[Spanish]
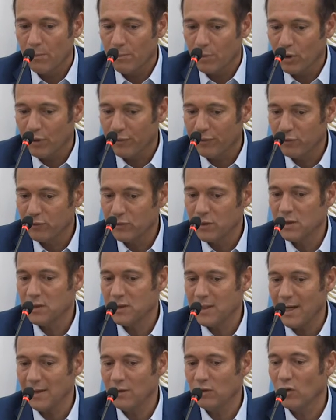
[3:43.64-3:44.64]

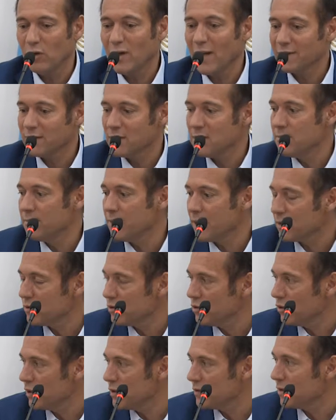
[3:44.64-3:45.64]
profundizando las
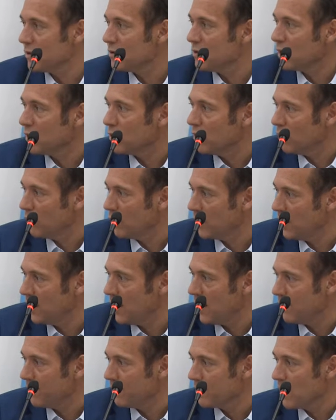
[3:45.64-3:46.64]
inversiones en
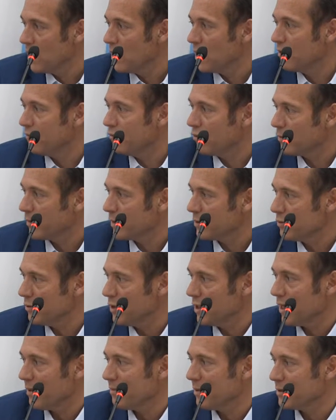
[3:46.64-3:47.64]
tecnología, en
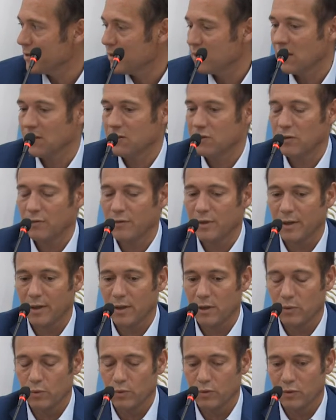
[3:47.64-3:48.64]
formación y capacitación de
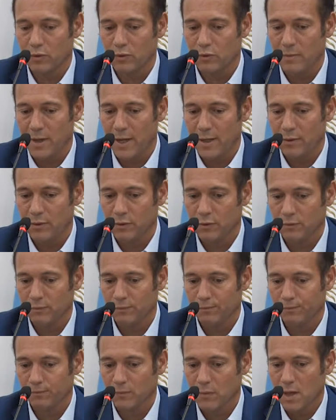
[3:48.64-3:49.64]
recursos humanos,
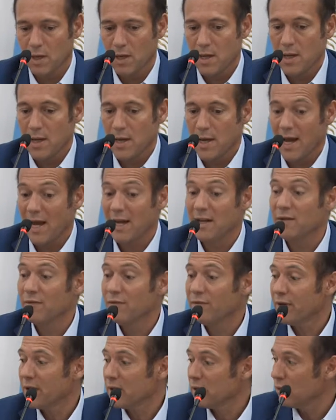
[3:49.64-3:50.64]
en
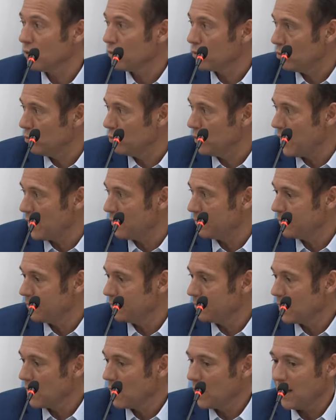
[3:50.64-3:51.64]
infraestructura.
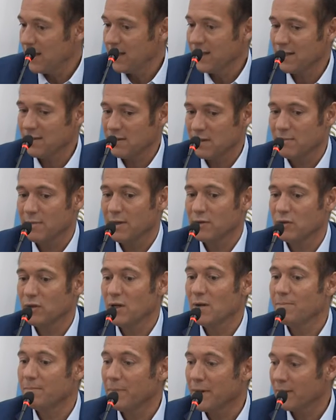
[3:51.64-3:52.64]
Estas
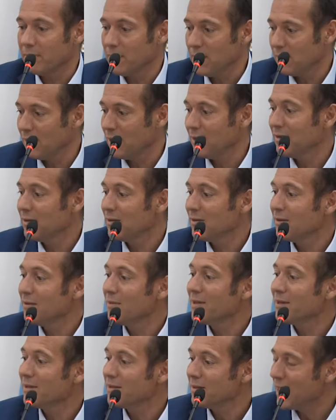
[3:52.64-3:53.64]
inversiones permiten
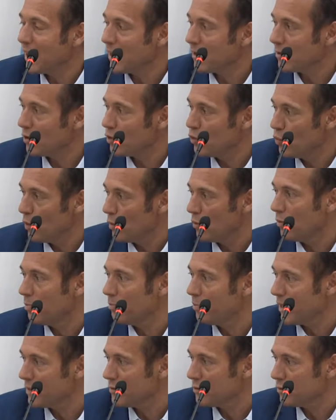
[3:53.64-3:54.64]
dar nuevos
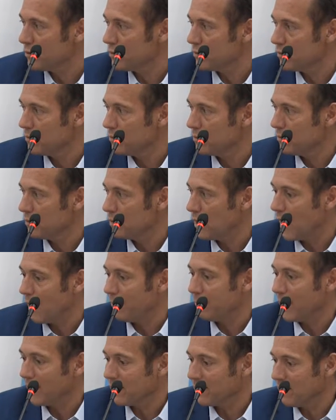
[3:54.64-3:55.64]
pasos
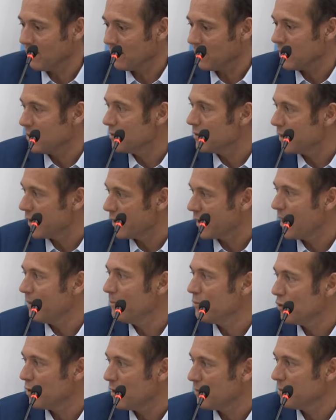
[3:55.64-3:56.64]
a partir del
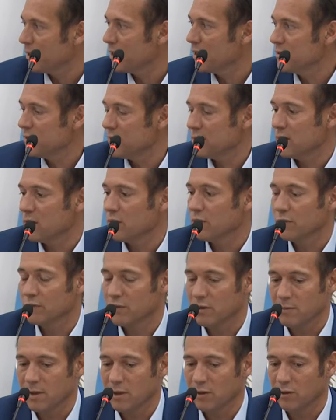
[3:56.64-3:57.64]
intercambio de experiencias y
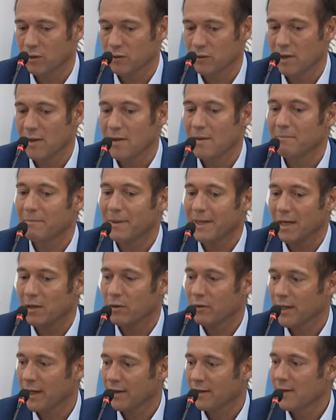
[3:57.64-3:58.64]
conocimientos para
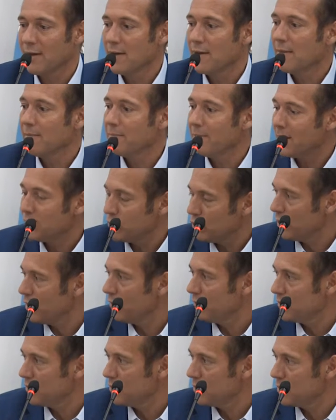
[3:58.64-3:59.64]
lograr mayor
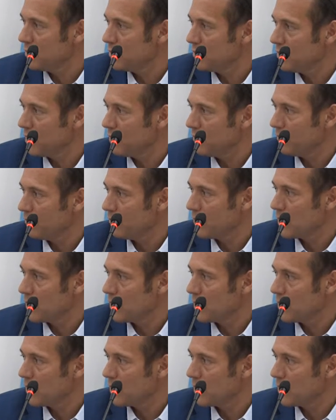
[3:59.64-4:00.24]
eficiencia,